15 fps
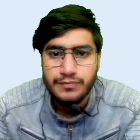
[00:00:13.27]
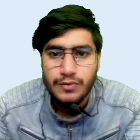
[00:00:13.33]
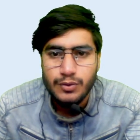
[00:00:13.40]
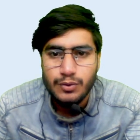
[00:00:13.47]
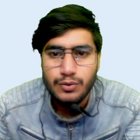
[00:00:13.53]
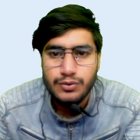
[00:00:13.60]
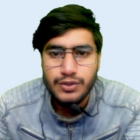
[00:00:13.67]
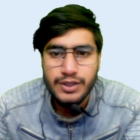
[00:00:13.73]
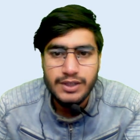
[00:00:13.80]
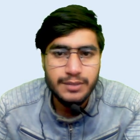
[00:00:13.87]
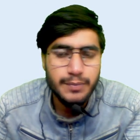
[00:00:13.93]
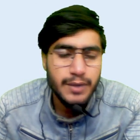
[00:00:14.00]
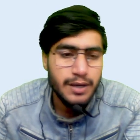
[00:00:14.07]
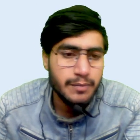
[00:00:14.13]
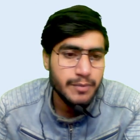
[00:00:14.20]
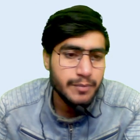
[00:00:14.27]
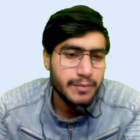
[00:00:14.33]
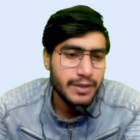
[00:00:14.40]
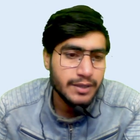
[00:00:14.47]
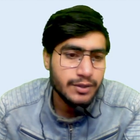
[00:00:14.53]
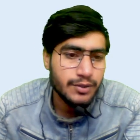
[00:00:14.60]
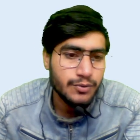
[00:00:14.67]
तो क्षेत्रफल में
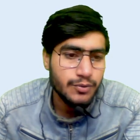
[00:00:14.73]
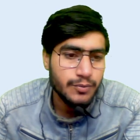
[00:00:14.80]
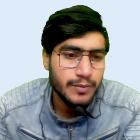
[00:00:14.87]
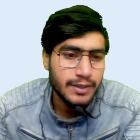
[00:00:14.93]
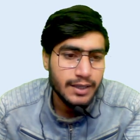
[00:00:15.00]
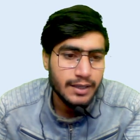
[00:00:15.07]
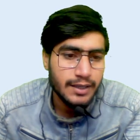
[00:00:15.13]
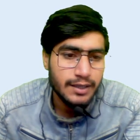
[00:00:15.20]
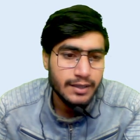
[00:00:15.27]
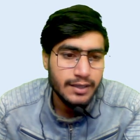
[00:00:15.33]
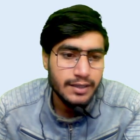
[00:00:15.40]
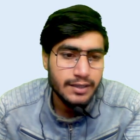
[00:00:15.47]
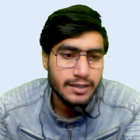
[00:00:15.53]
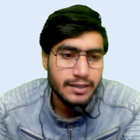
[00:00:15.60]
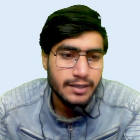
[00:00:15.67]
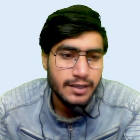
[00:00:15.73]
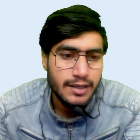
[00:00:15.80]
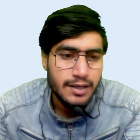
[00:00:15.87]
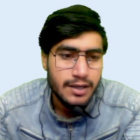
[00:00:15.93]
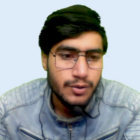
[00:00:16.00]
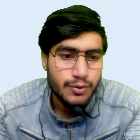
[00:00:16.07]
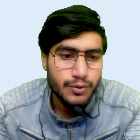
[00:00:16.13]
वृद्धि हुई बताना देखिए
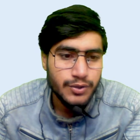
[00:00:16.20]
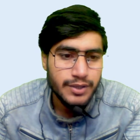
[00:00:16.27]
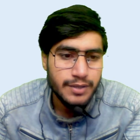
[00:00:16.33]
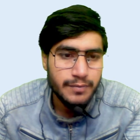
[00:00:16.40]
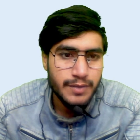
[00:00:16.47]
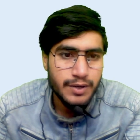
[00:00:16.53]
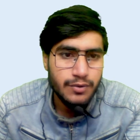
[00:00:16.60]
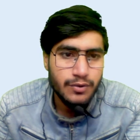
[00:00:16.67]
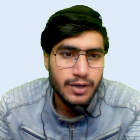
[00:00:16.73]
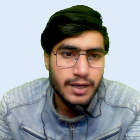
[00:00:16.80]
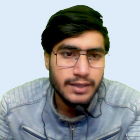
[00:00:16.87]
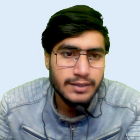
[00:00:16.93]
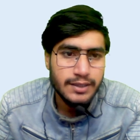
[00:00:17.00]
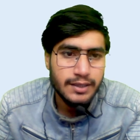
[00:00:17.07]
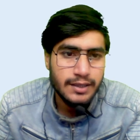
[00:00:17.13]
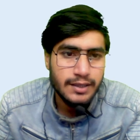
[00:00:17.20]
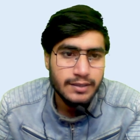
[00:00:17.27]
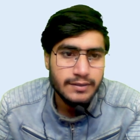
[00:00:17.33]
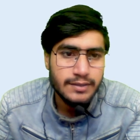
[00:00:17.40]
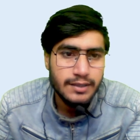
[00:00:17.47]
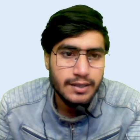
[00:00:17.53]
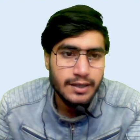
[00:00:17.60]
क्वेश्चन बिल्कुल आसान है
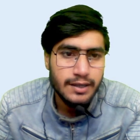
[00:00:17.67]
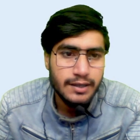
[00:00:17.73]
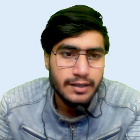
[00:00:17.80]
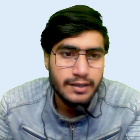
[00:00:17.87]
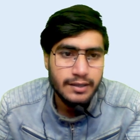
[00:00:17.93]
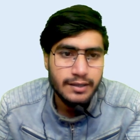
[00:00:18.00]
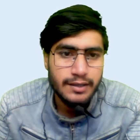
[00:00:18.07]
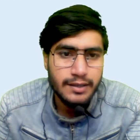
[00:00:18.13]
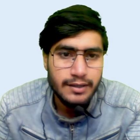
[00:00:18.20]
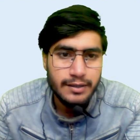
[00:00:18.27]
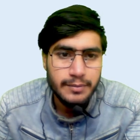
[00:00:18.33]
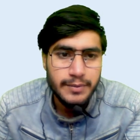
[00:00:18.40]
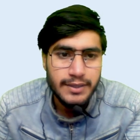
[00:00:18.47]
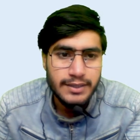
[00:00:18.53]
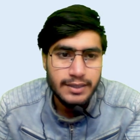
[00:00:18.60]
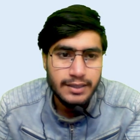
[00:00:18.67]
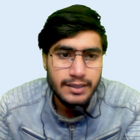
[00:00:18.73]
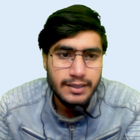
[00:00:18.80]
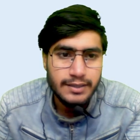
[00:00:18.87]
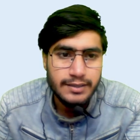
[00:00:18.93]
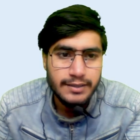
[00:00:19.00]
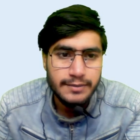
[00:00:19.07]
आंसर आएगा 800 परसेंट
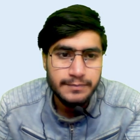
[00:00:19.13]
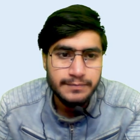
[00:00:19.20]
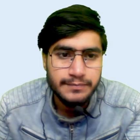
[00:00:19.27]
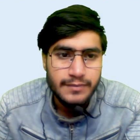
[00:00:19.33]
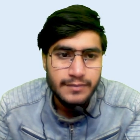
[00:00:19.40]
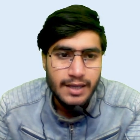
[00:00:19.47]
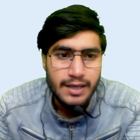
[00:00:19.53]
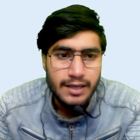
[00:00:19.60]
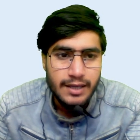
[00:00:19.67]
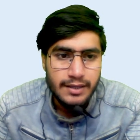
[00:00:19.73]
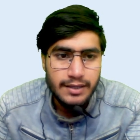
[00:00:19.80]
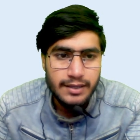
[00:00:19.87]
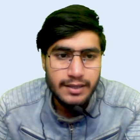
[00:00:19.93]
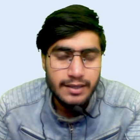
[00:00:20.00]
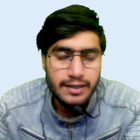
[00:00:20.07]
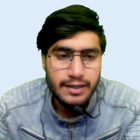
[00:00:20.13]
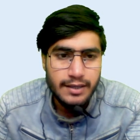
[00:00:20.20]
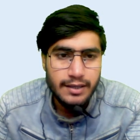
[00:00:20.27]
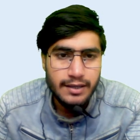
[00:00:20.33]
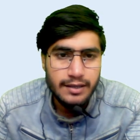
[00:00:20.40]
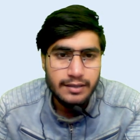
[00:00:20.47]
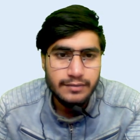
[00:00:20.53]
कैसे देखिए
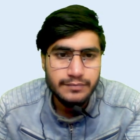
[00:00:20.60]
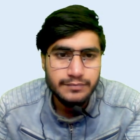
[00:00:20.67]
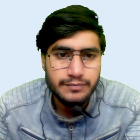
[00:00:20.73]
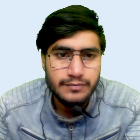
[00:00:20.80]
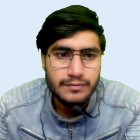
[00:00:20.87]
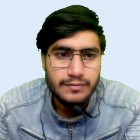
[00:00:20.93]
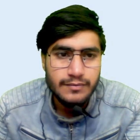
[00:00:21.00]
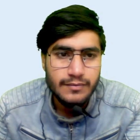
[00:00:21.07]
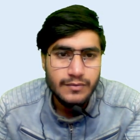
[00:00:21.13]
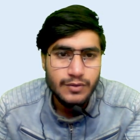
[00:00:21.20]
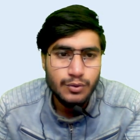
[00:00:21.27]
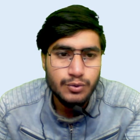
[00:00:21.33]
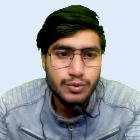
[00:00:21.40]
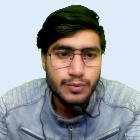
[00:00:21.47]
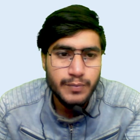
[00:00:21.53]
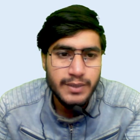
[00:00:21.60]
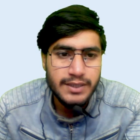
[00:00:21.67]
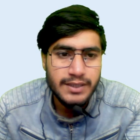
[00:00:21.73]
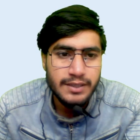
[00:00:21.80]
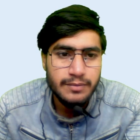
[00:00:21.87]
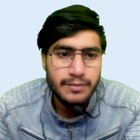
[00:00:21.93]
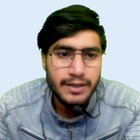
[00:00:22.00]
200
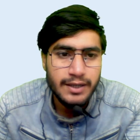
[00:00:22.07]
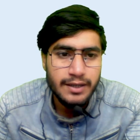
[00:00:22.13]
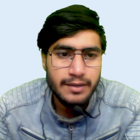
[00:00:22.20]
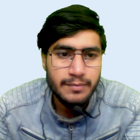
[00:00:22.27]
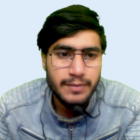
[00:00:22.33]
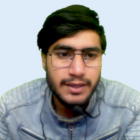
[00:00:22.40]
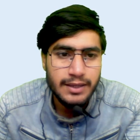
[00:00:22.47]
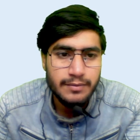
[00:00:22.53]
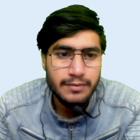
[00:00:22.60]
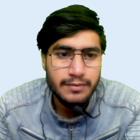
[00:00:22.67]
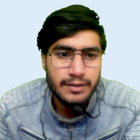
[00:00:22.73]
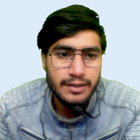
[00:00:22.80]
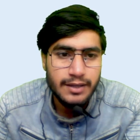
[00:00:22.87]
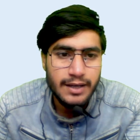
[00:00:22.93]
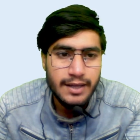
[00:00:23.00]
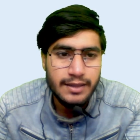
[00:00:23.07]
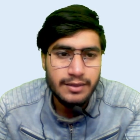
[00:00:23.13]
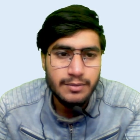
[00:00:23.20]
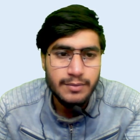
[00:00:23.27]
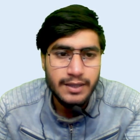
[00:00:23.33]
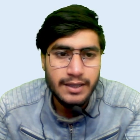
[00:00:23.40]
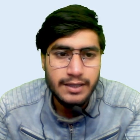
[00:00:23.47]
परसेंट बढ़ गई मतलब लेंथ
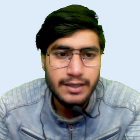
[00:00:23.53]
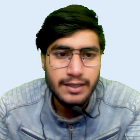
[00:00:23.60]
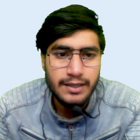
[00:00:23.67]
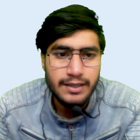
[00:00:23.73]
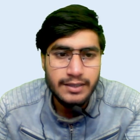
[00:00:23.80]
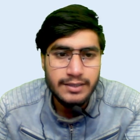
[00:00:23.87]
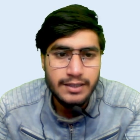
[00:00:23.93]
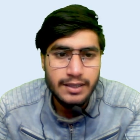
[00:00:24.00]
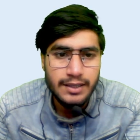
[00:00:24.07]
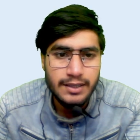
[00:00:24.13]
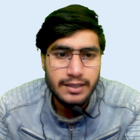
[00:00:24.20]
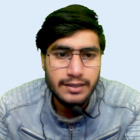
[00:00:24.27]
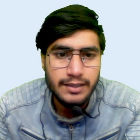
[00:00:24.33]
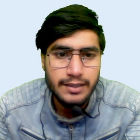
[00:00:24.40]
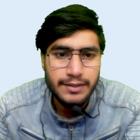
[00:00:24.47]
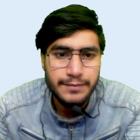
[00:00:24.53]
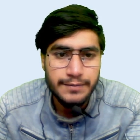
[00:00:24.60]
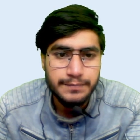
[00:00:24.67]
बढ़ गई एक से लेकर तीन